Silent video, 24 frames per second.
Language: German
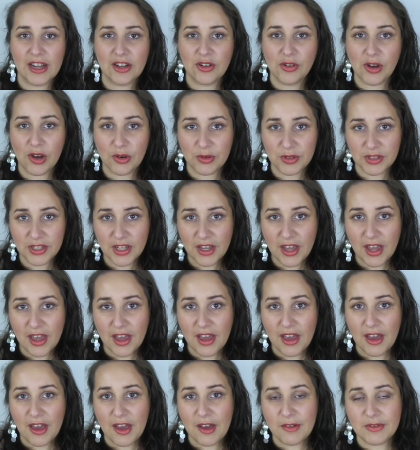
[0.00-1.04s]
Account
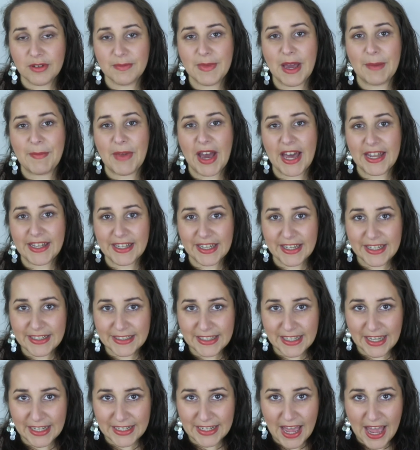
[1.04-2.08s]
von meinem anderen
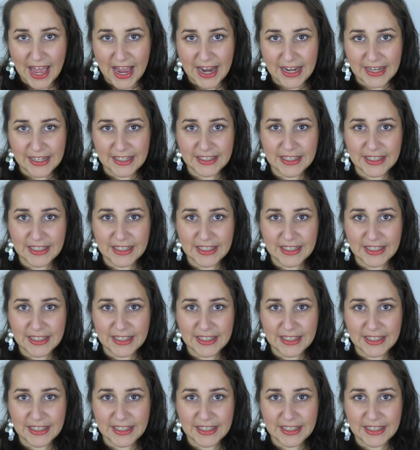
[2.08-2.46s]
Kanal.